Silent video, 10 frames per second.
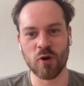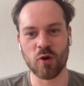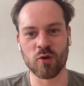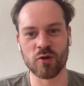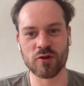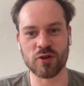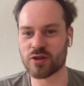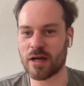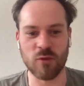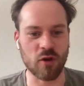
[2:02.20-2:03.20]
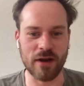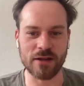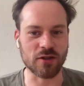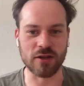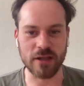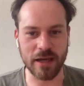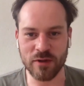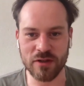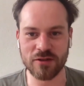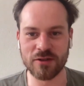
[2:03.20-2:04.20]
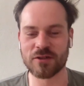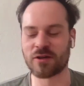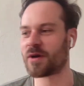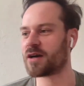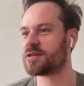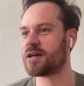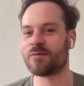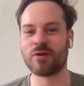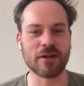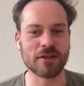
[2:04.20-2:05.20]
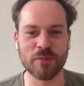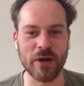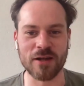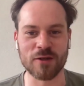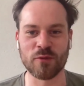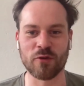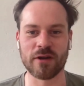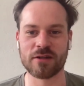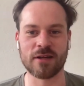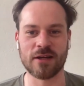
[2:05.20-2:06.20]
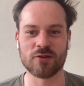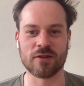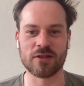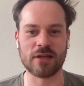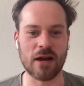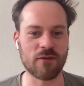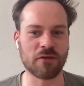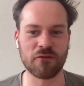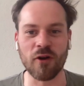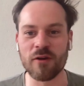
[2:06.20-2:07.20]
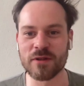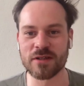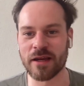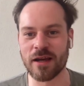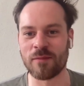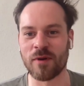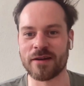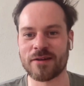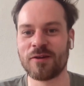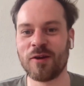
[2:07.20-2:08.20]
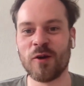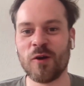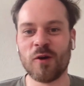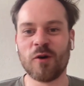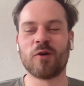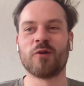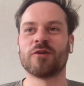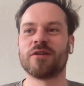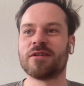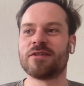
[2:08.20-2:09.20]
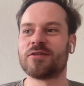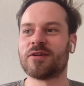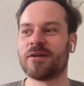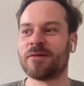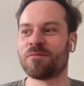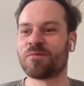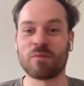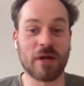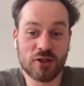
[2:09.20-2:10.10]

und es gab noch weitere Krimis, die ich gemacht habe, Independent-Projekte. Also das Jahr war voll mit Dreharbeiten. Mhm. Und ähm, mal